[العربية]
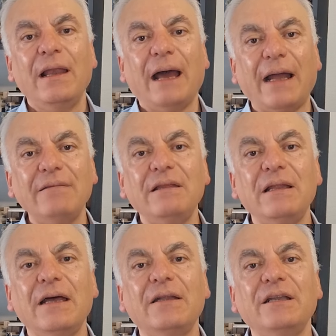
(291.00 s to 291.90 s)
لحد
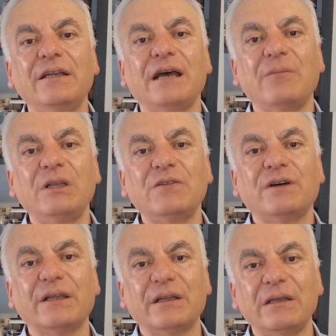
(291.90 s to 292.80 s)
الآن نحن عم
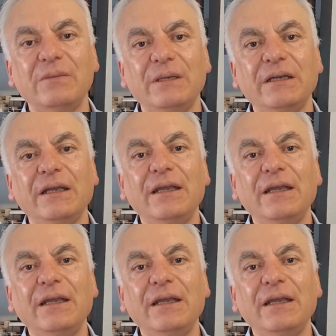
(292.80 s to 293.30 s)
ندفع ضريبة